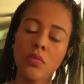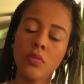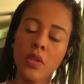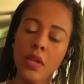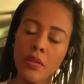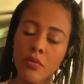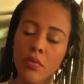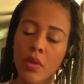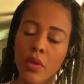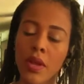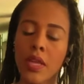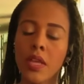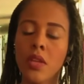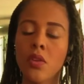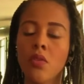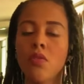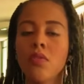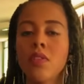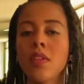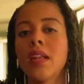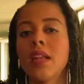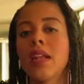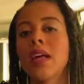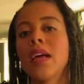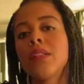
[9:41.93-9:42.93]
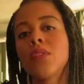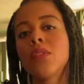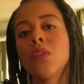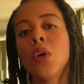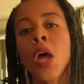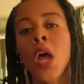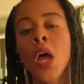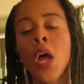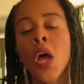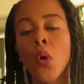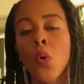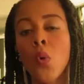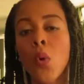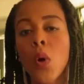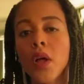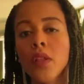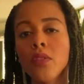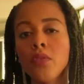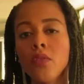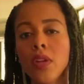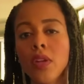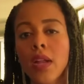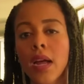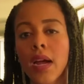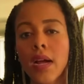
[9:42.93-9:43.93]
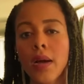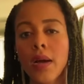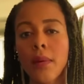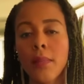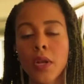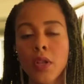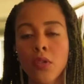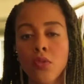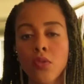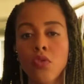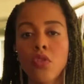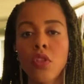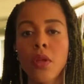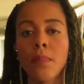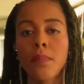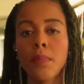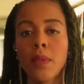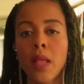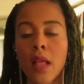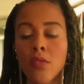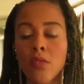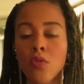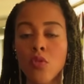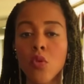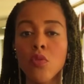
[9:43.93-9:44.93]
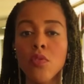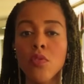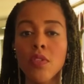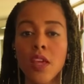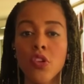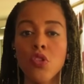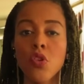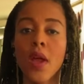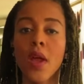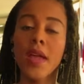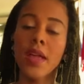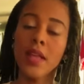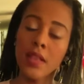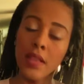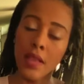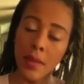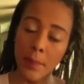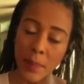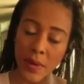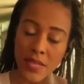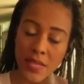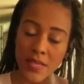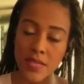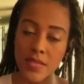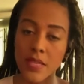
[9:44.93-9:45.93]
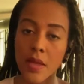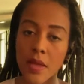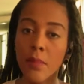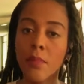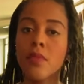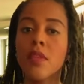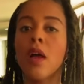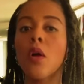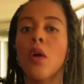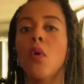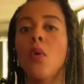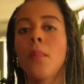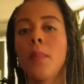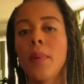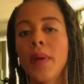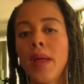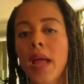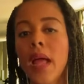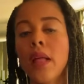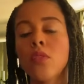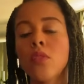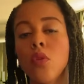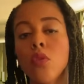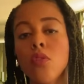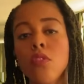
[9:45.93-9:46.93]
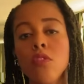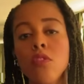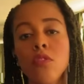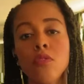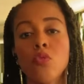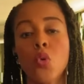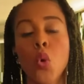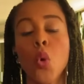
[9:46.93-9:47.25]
tanto aqui no Senado quanto na Câmara dos Deputados, ou seja, ainda precisamos acompanhar todo,